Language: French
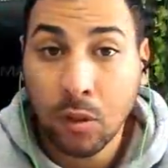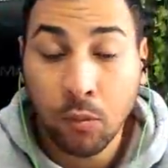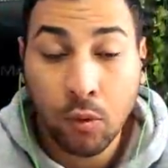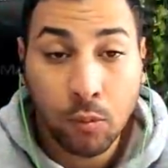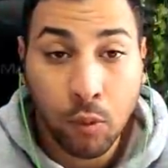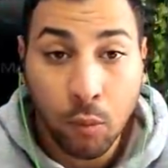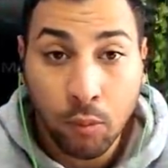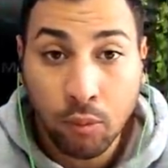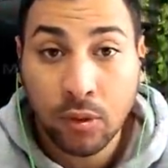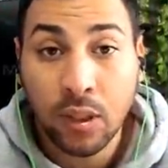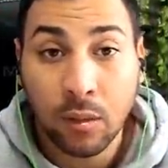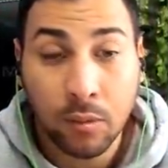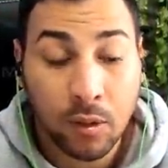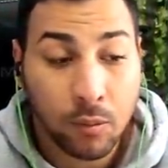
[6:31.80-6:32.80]
peu, pour
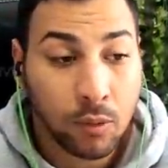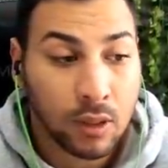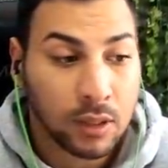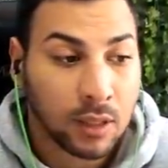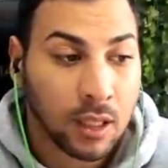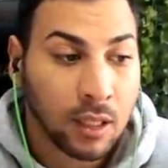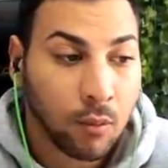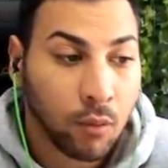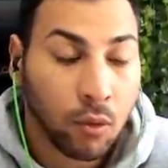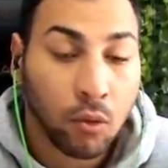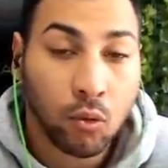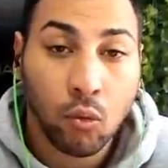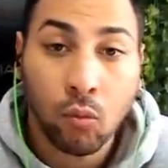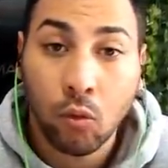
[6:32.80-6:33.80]
booster un petit peu les stats, pour que
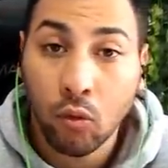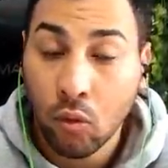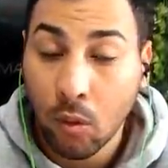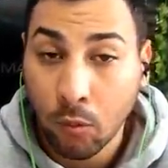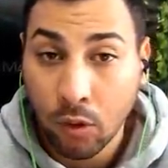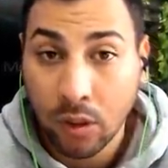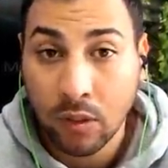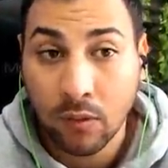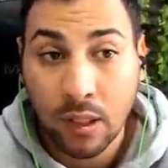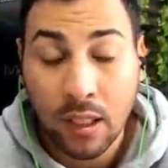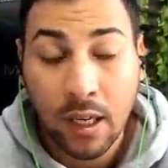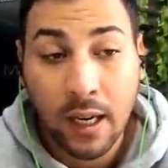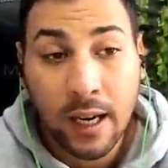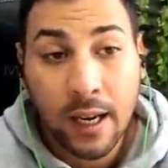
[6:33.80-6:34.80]
tout le monde soit
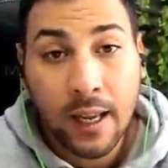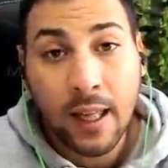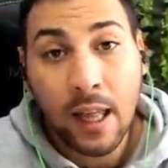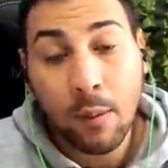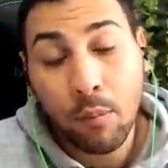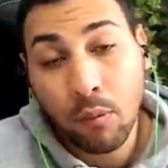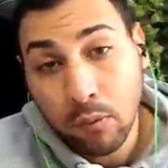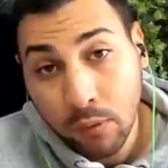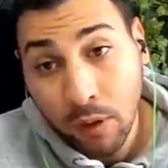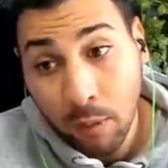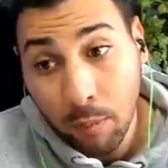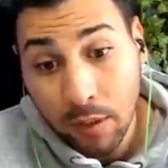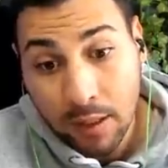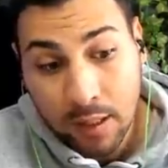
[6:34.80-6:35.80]
motivé et pour vous faire
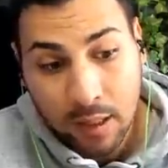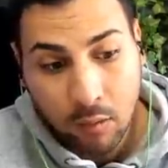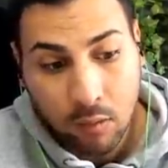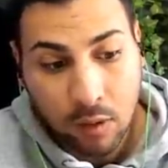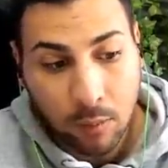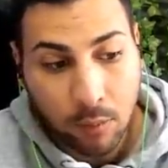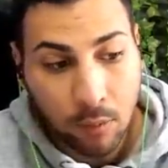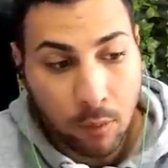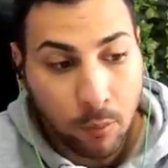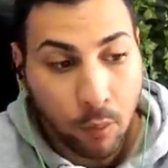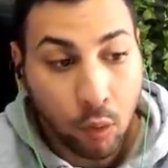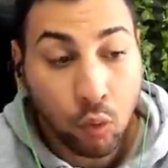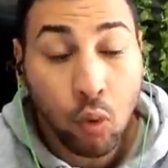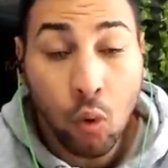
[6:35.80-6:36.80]
plaisir tout simplement,
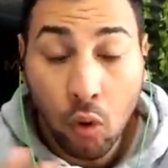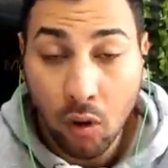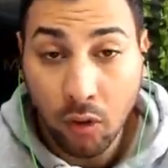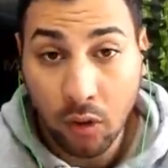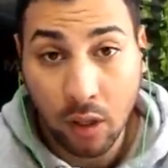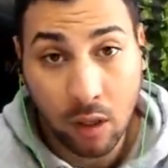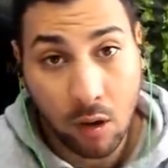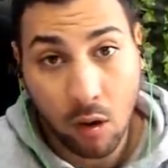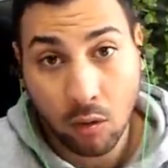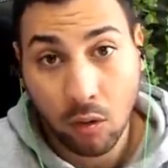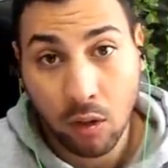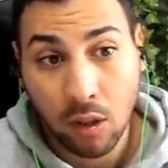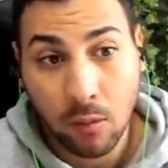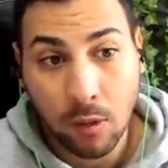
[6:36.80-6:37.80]
pour tout relancer,
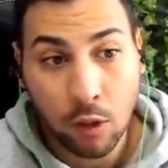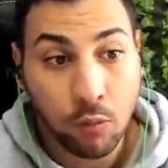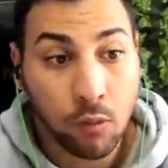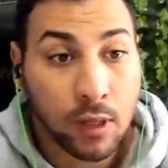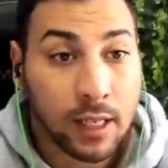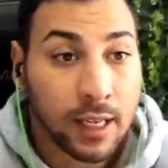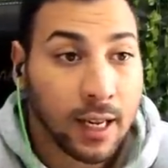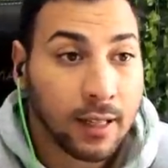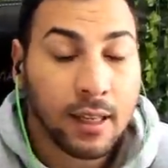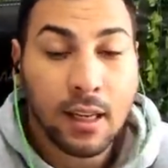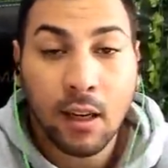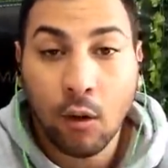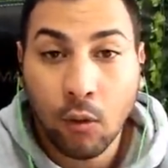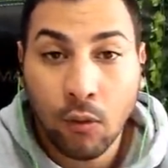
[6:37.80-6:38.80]
entre guillemets. Je pourrais les garder,
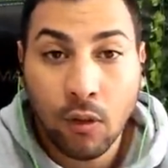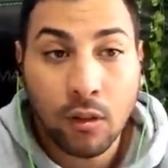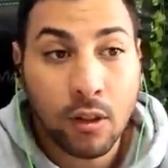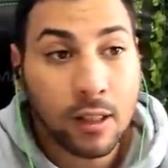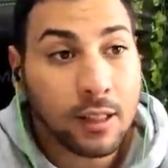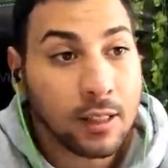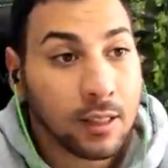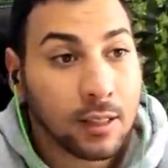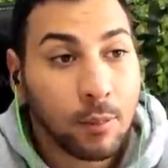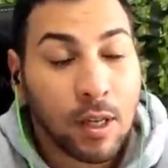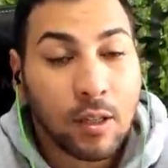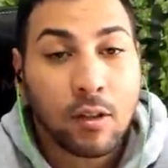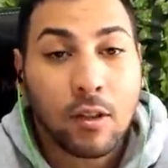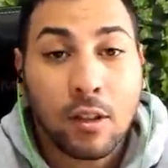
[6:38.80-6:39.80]
les revendre, il y a des
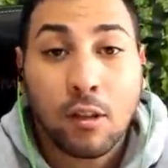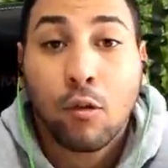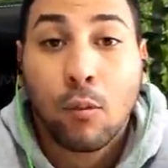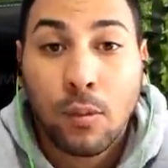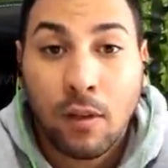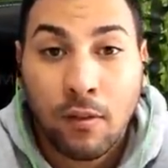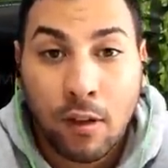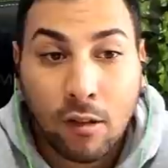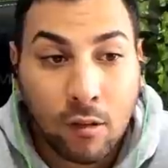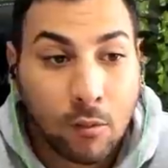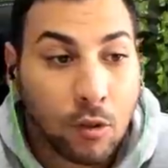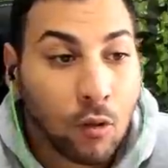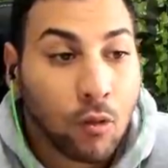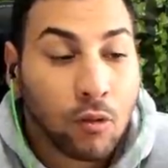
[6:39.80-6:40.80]
personnes qui sont bienveillantes comme
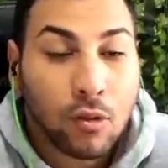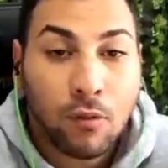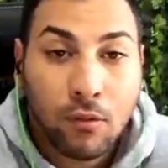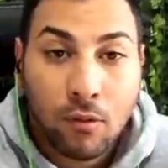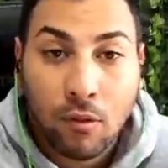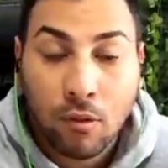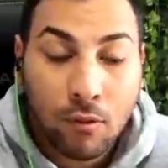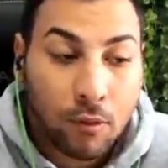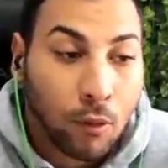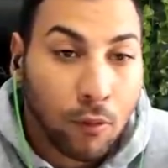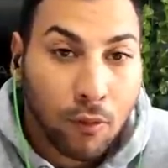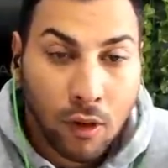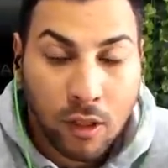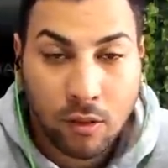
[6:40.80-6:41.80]
dire on s'en fout,
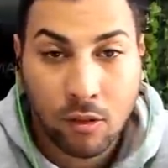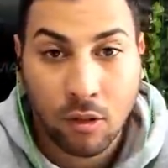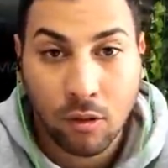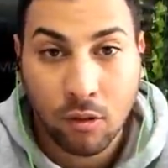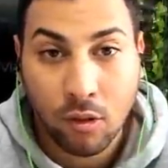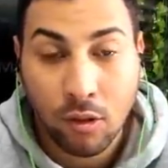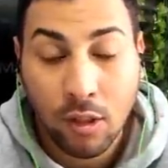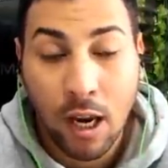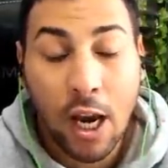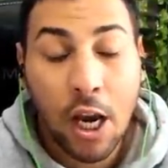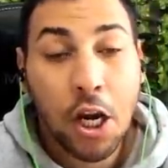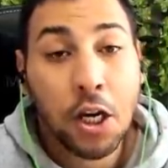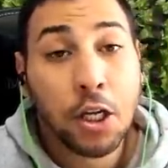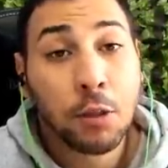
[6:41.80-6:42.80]
revend les ce genre de choses.
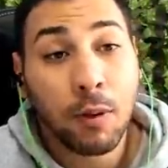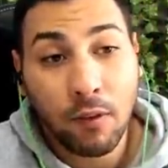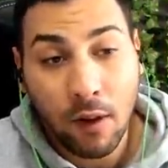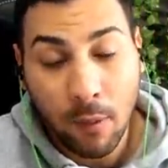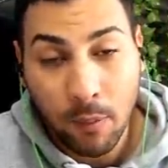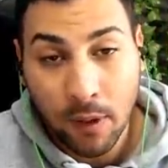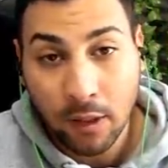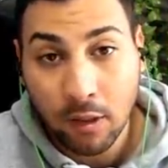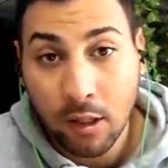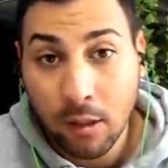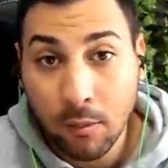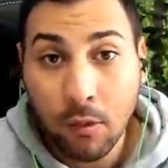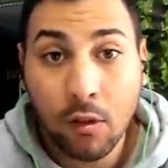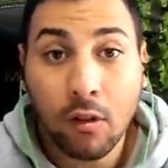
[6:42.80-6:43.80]
Je préfère
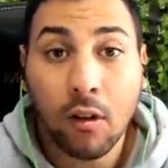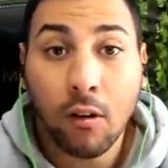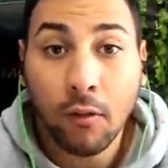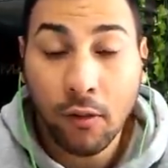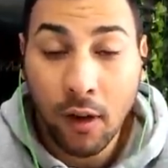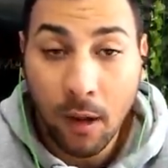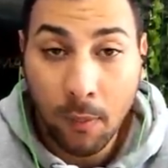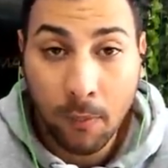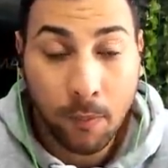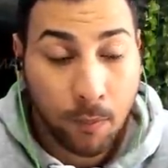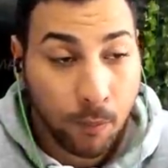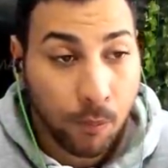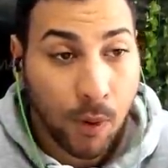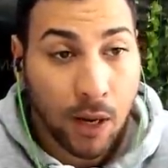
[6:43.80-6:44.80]
personnellement en faire
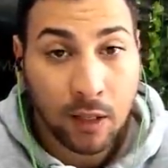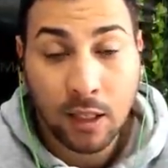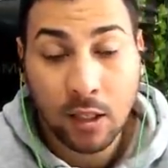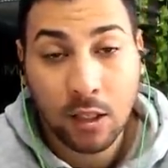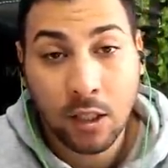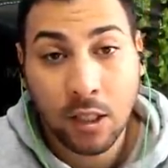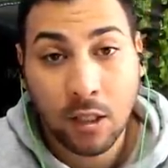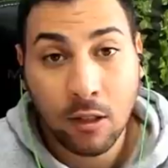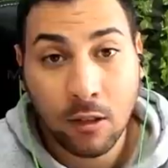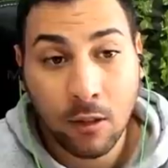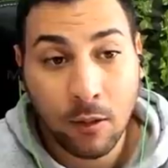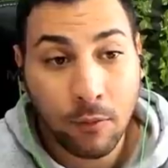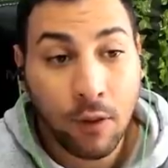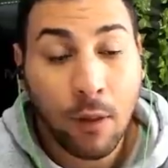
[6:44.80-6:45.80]
partager,
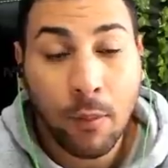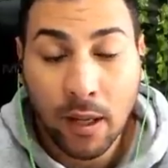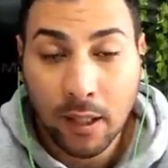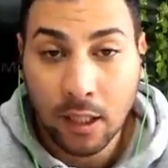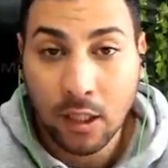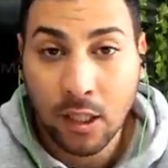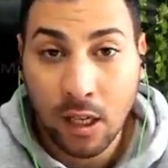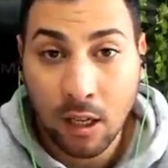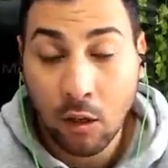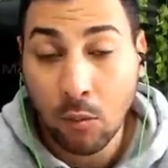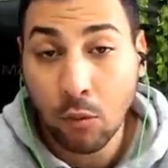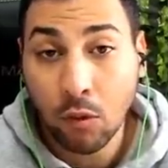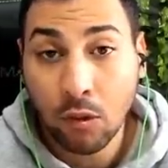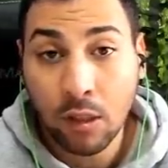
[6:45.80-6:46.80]
euh, faire partager à la
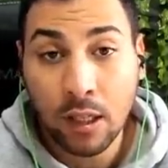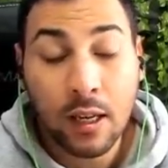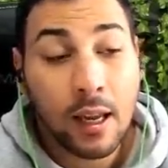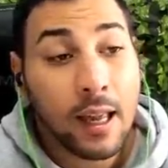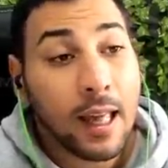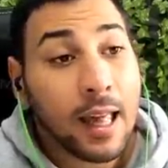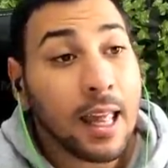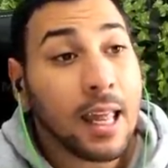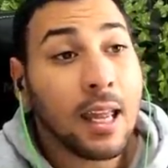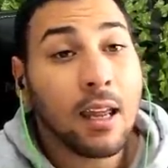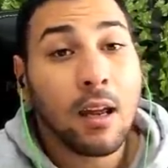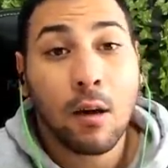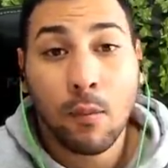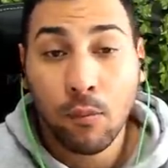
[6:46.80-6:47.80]
communauté
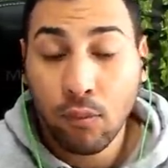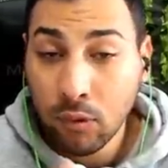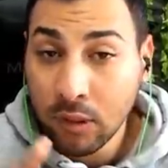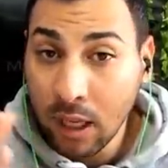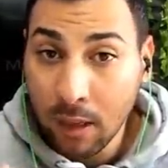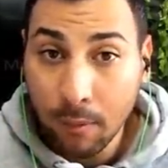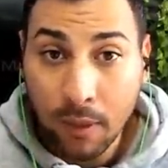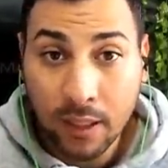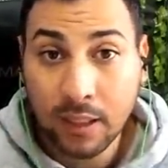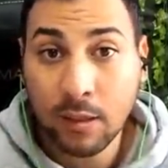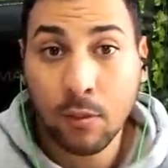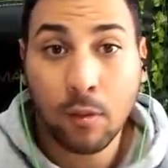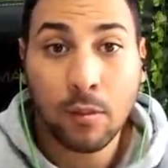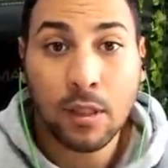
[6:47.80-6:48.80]
et booster un
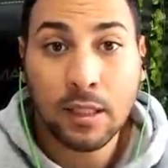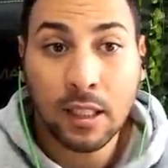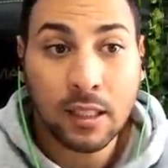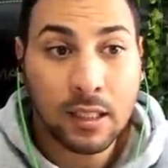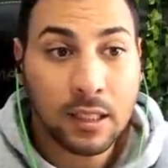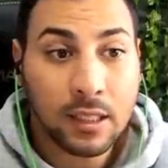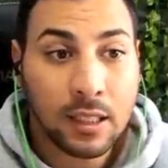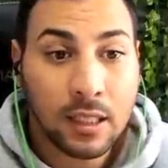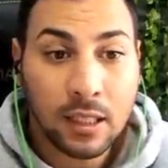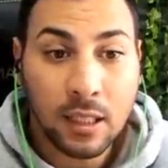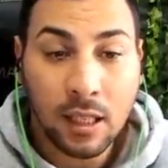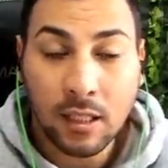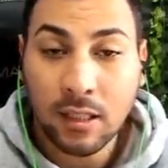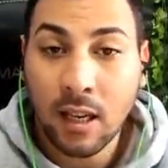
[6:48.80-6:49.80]
maximum les statistiques
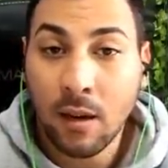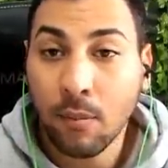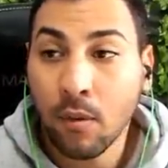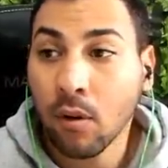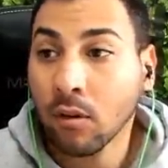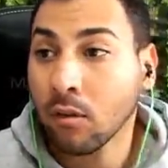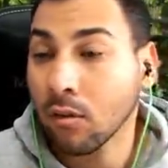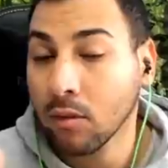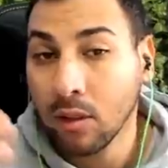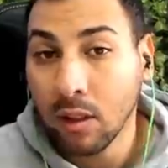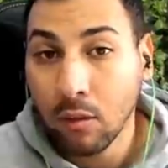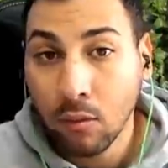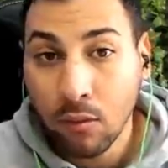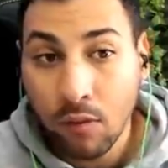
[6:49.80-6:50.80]
et que ça apporte euh,
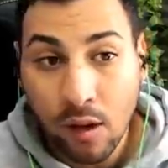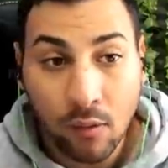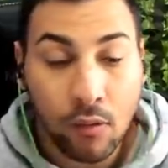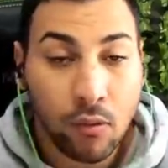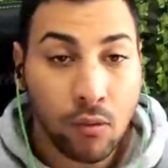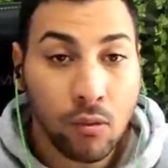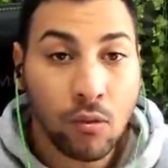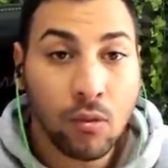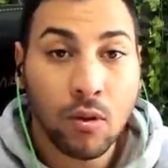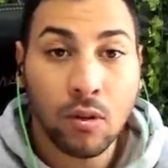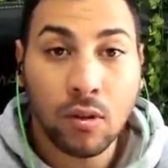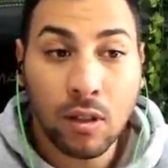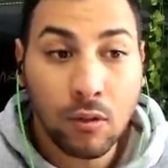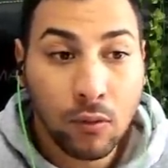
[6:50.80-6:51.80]
des nouvelles vues, euh,
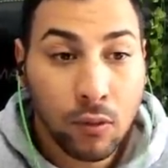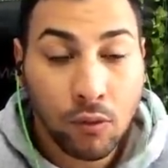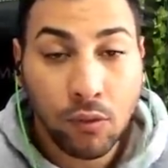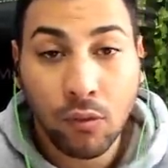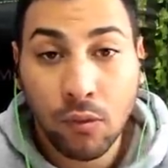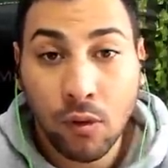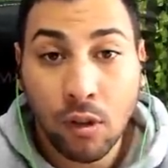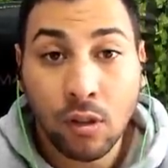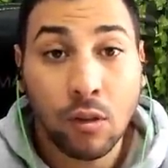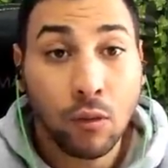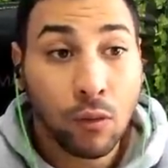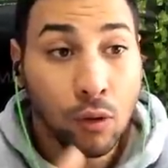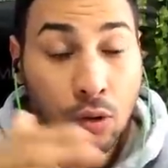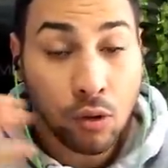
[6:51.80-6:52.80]
des nouveaux viewers, des
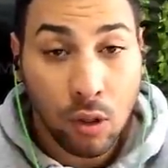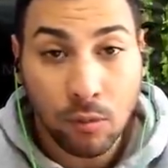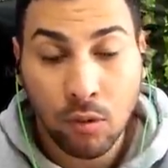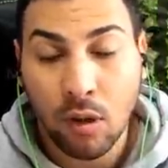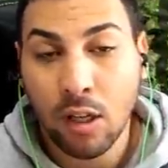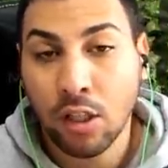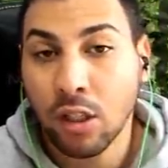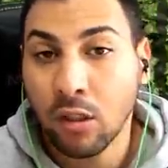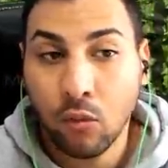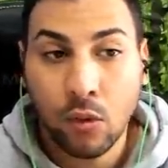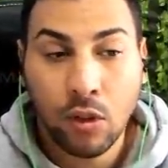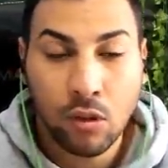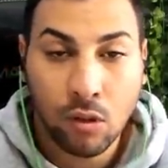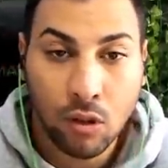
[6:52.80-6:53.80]
nouveaux subs sur la chaîne
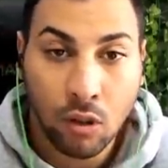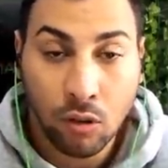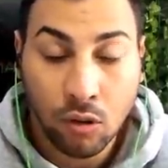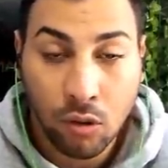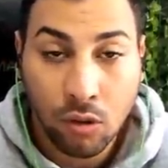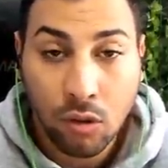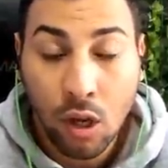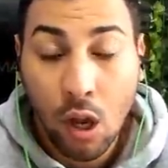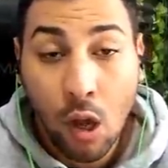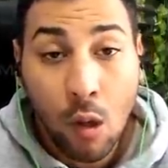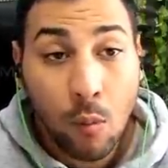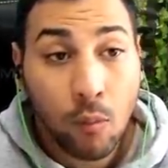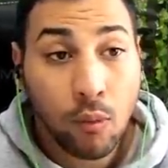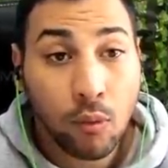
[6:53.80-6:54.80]
Twitch, ce genre de choses,
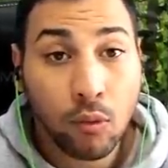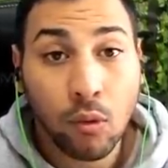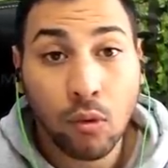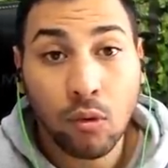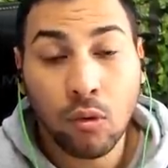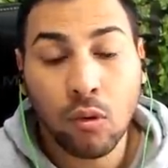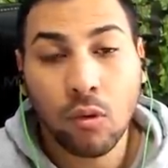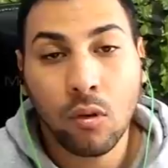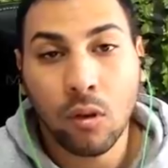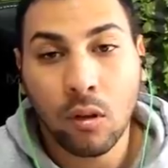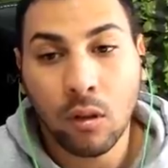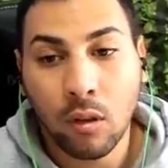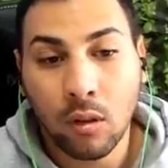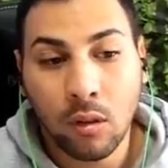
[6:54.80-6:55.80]
plutôt
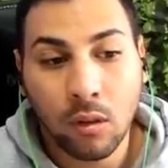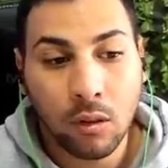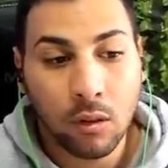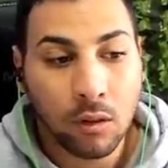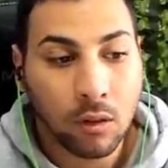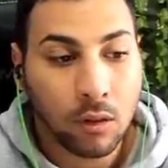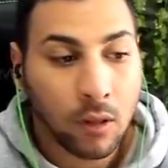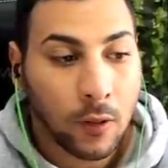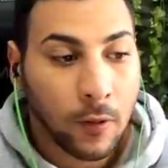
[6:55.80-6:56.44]
que